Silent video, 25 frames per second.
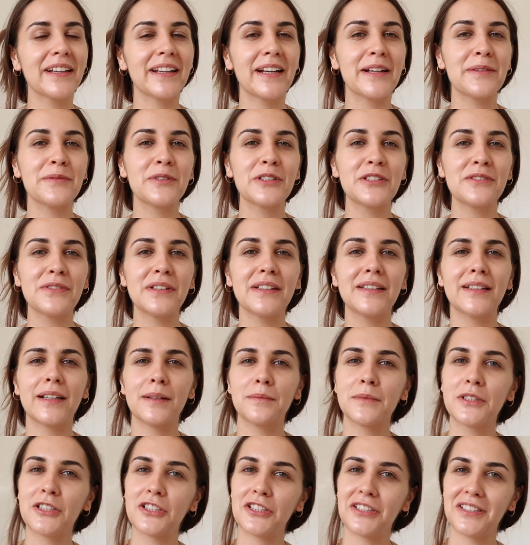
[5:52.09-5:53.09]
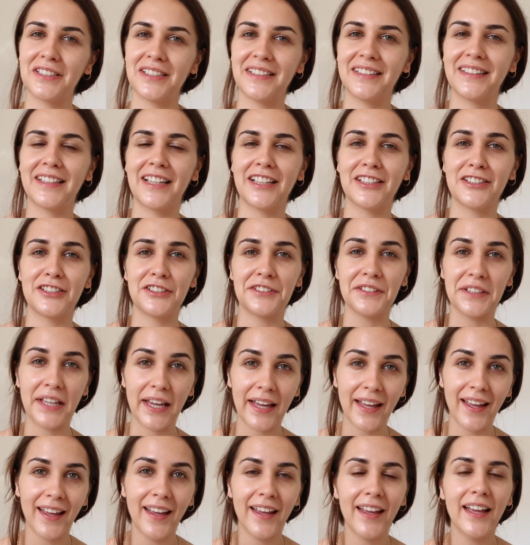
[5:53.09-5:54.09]
kremu z filtrem, czy też
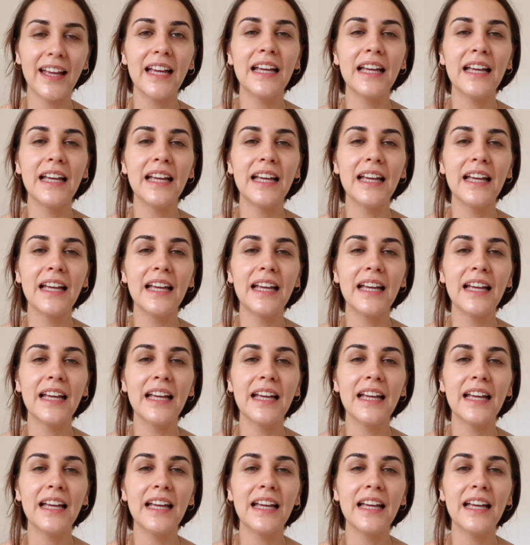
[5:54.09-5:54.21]
nie.